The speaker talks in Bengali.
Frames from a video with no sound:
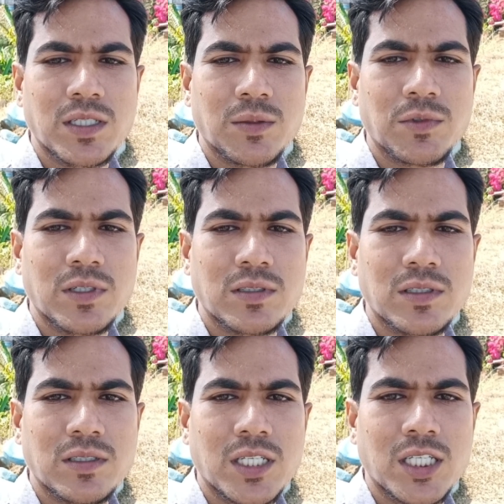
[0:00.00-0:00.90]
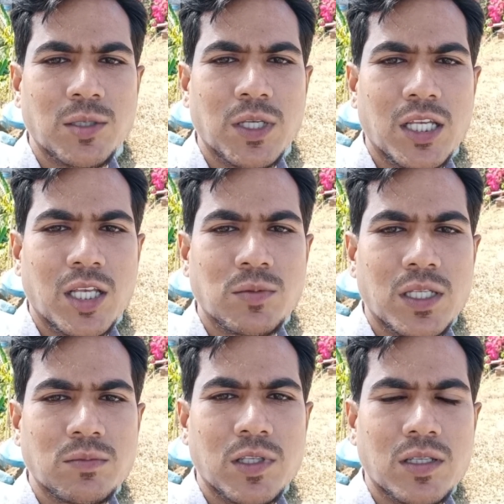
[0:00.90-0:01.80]
আবিদ হোসেন ভাই লিখেছেন
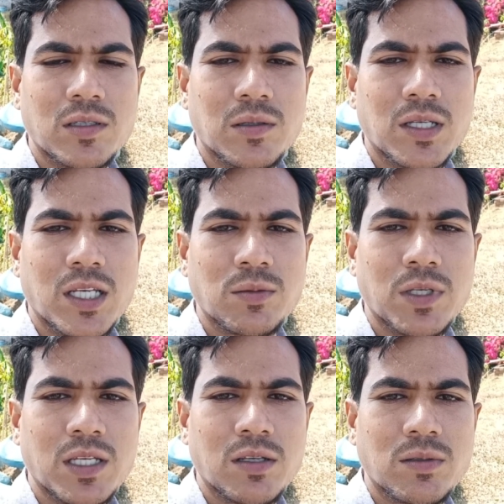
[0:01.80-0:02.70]
ক্যাপাসিটারের প্রাইস কত